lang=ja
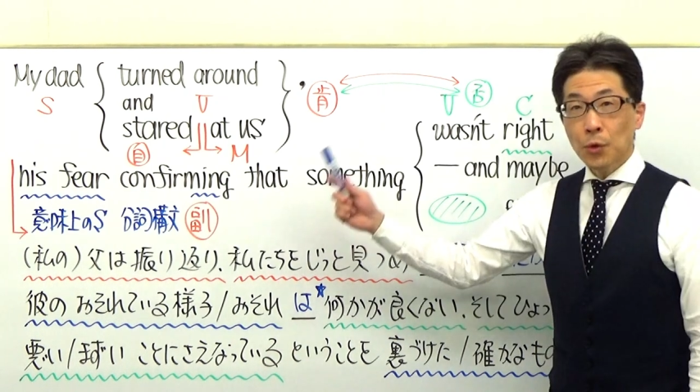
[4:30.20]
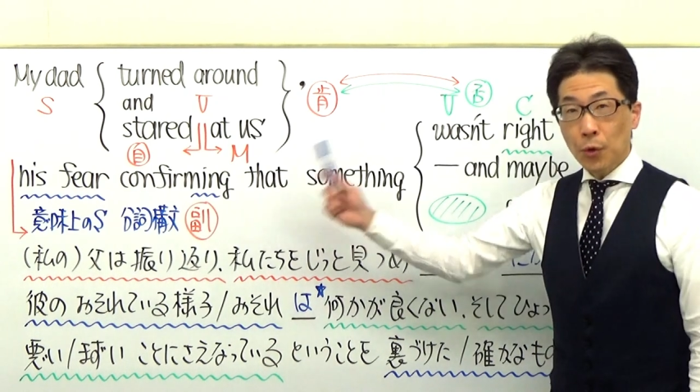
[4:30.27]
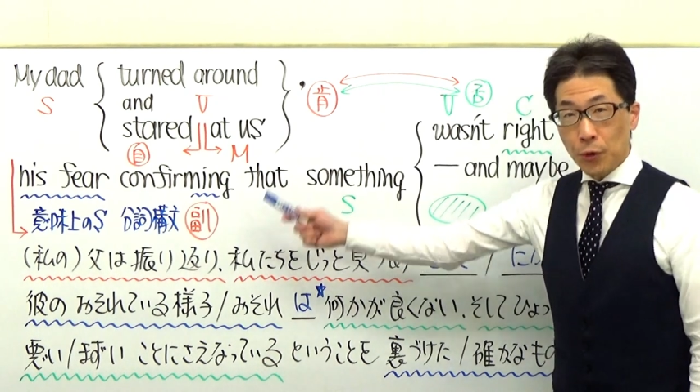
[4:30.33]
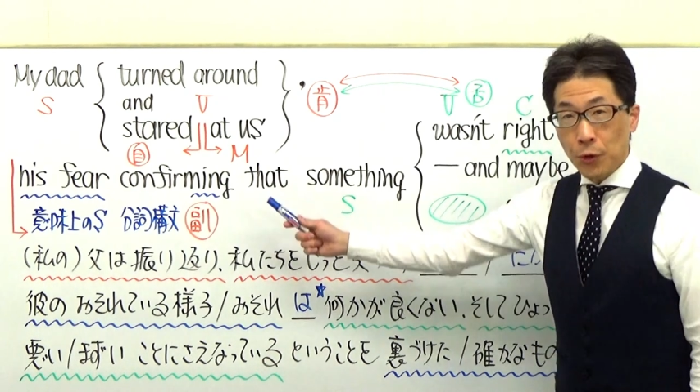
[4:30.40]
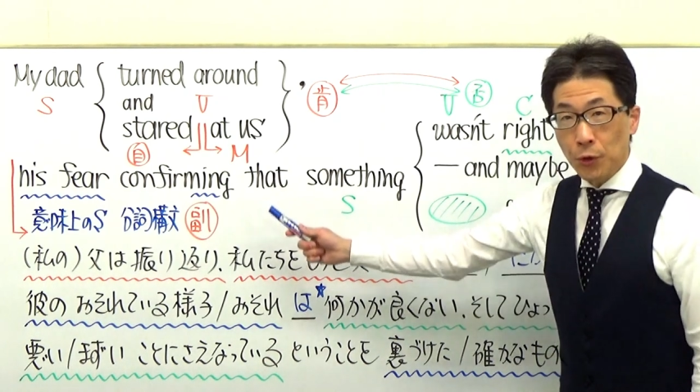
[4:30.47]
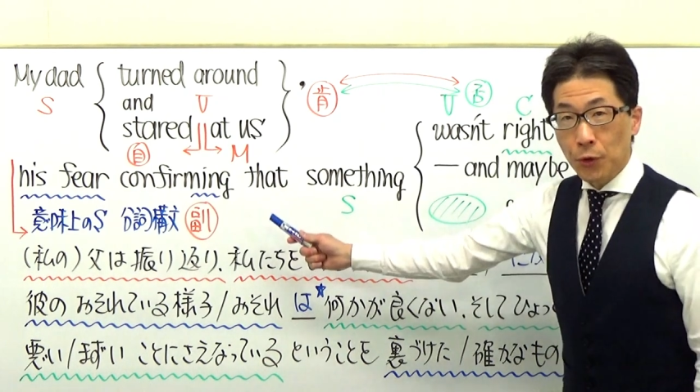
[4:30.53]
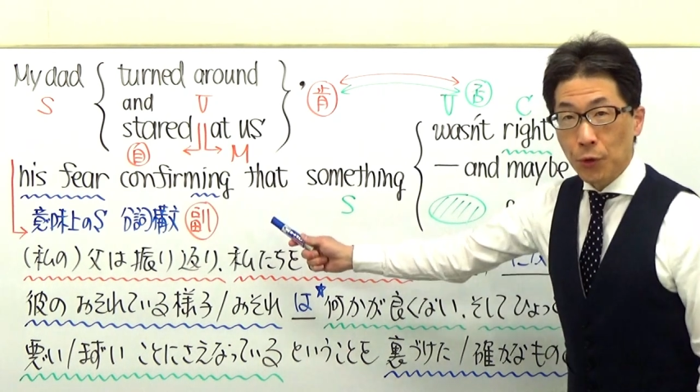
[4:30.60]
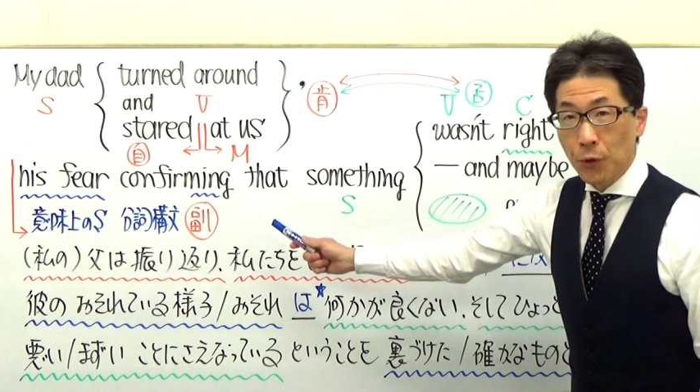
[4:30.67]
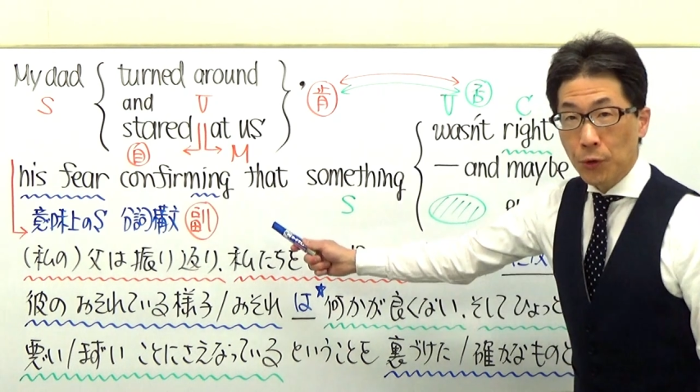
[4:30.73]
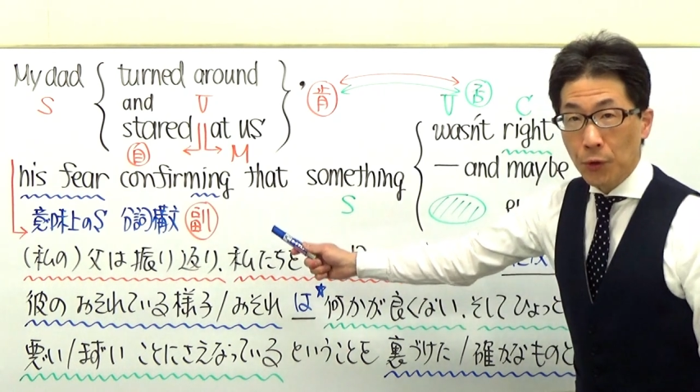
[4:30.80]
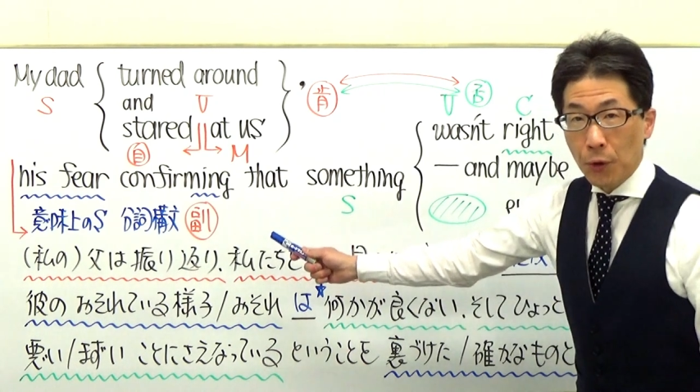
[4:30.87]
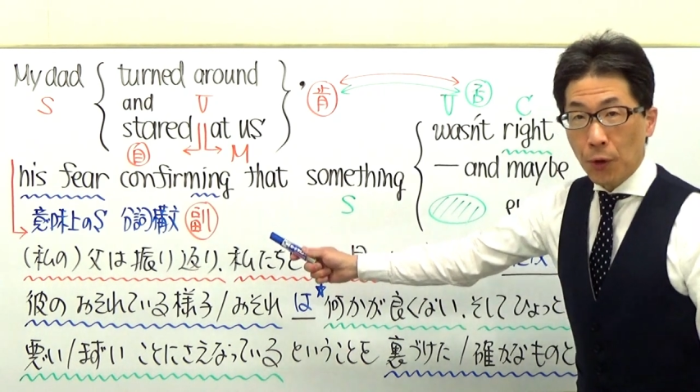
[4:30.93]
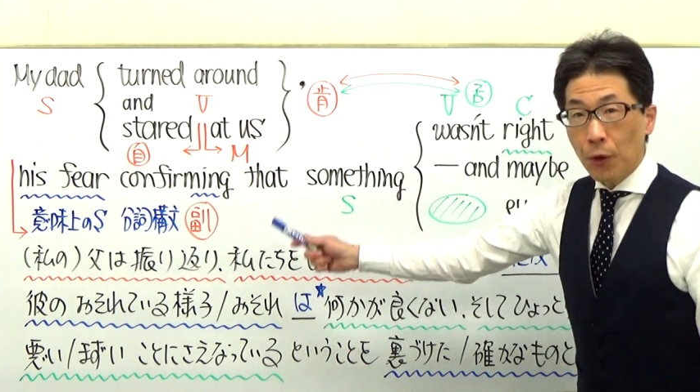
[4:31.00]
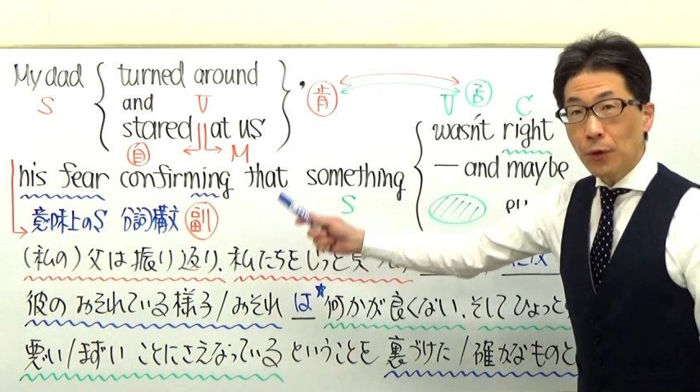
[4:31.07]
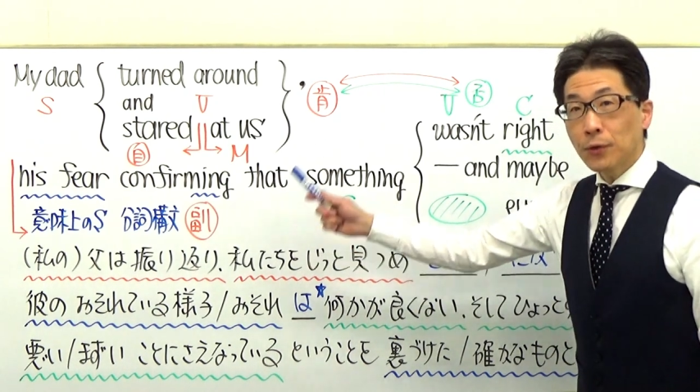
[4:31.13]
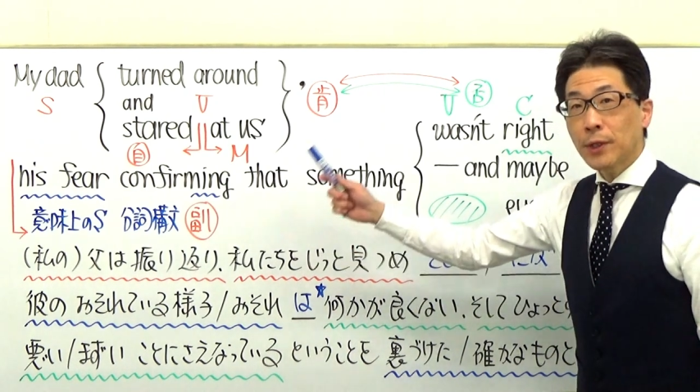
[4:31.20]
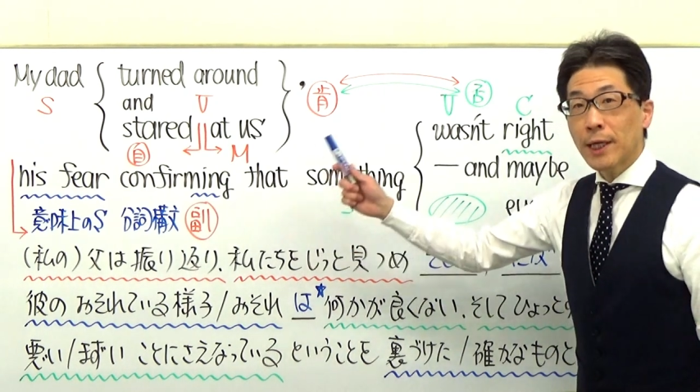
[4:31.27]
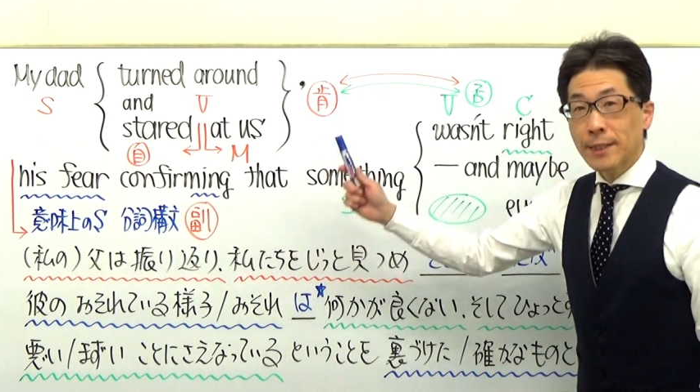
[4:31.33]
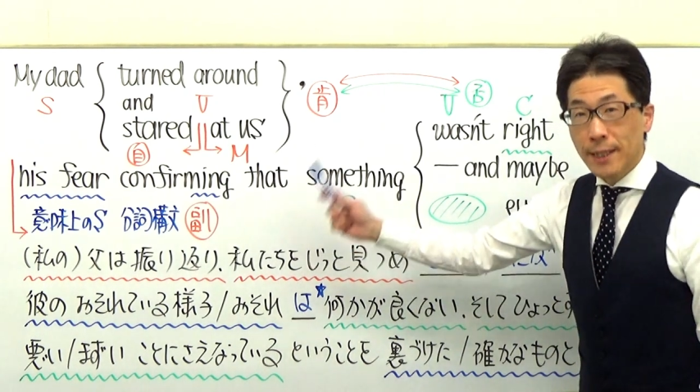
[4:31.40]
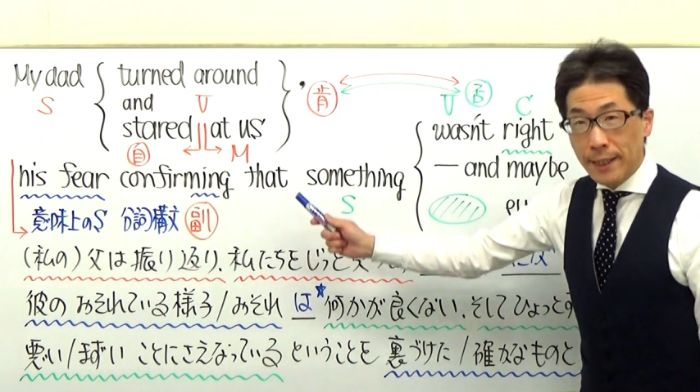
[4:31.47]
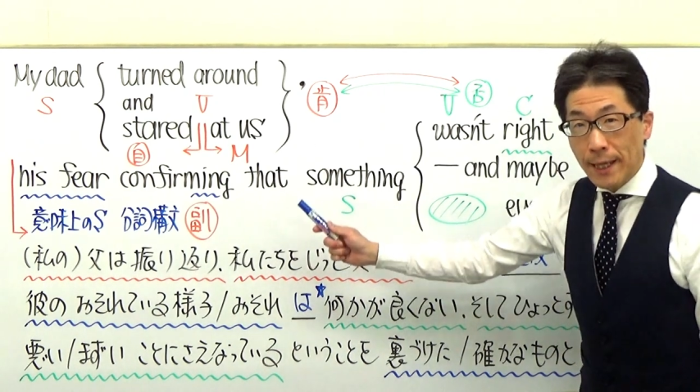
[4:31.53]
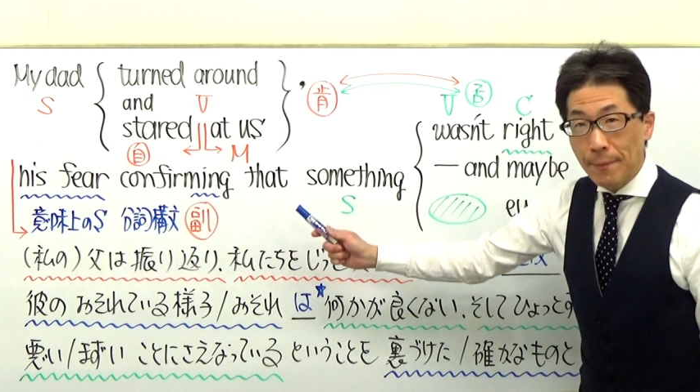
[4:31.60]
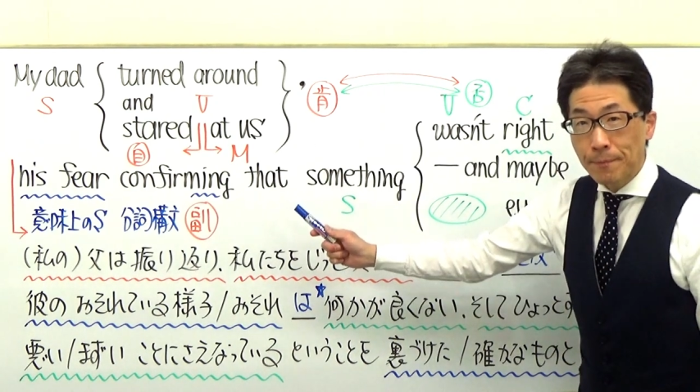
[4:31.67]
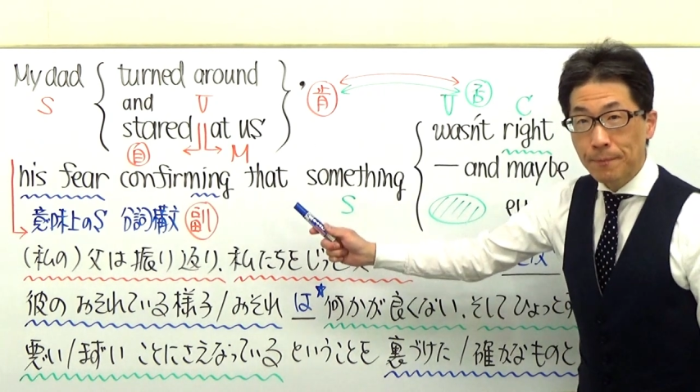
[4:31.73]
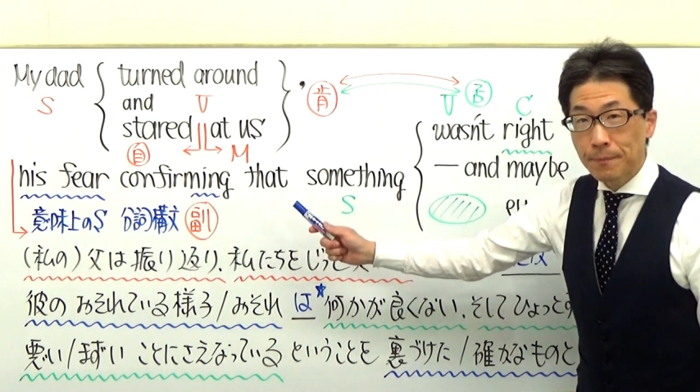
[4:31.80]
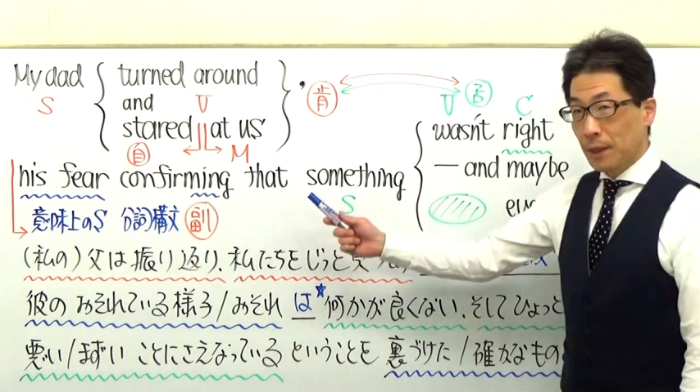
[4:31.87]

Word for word: ということを裏付けた。